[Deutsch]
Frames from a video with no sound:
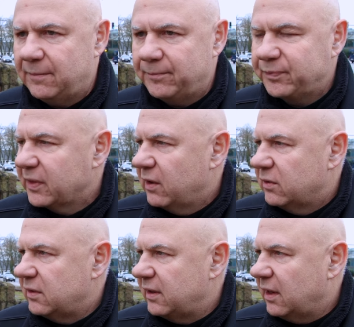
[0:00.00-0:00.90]
haben,
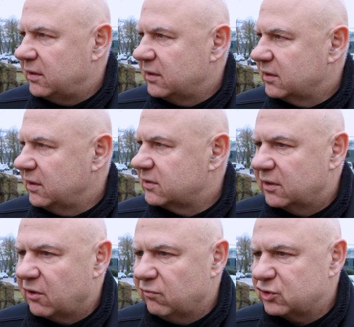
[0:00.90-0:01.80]
naja, den Krieg,
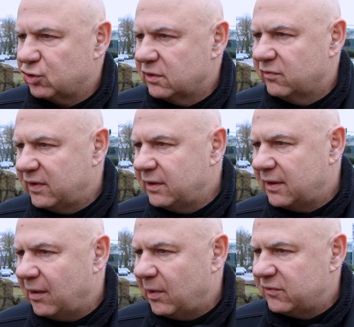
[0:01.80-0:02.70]
den können wir schon
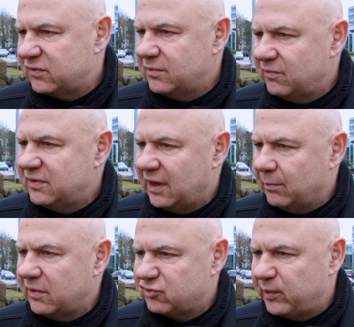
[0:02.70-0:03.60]
gewinnen damals, die, die
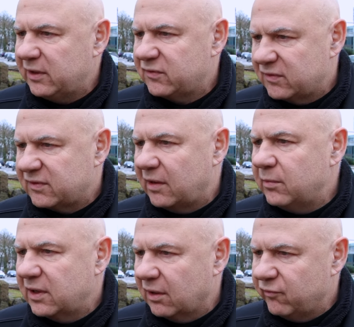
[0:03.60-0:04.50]
haben spätestens
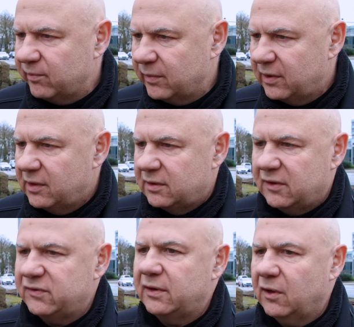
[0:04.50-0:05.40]
dann begriffen,
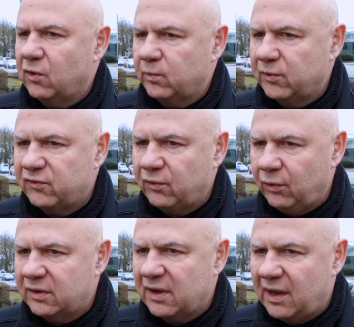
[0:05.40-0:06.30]
dass er nach Cottbus
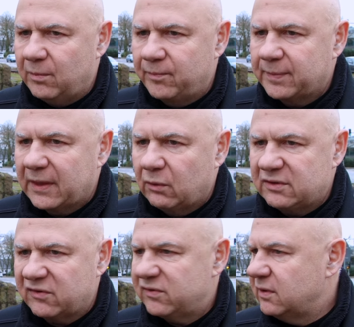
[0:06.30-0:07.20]
zurückkam
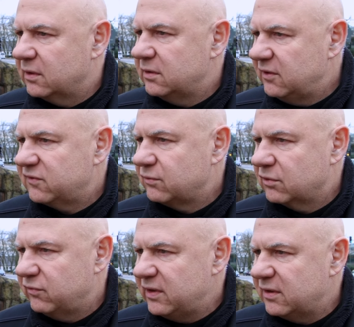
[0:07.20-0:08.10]
und dass hier nichts zu
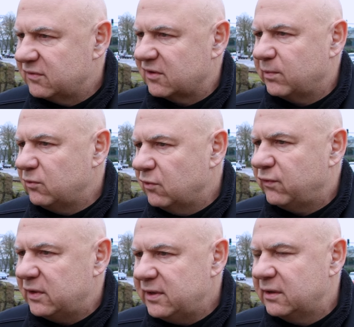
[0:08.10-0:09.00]
gewinnen ist, dass man nur
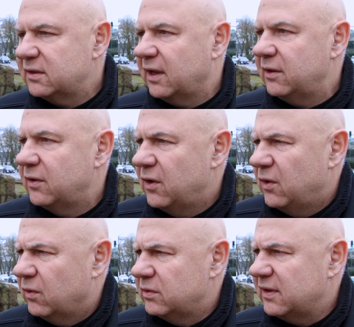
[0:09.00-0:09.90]
verlieren kann.
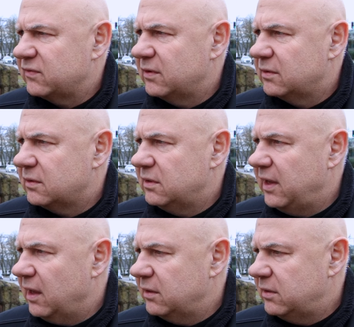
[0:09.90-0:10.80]
Und das sind
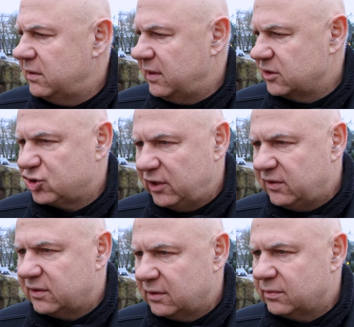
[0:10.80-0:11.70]
Lehren der
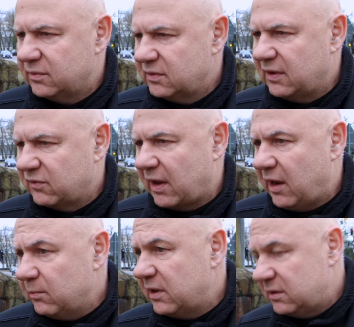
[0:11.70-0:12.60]
Geschichte, dass
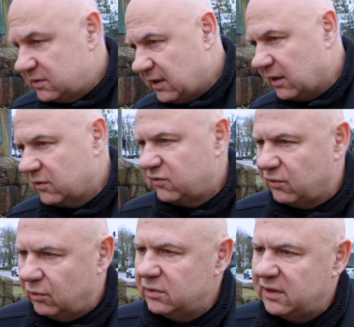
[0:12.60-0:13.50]
einmal die
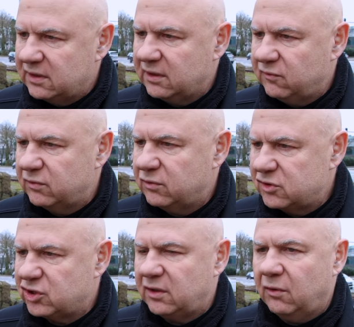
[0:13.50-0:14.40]
Aggression und der Krieg von
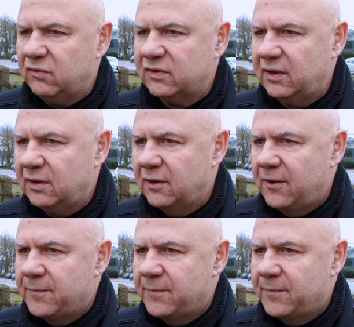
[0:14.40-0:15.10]
Deutschland ausging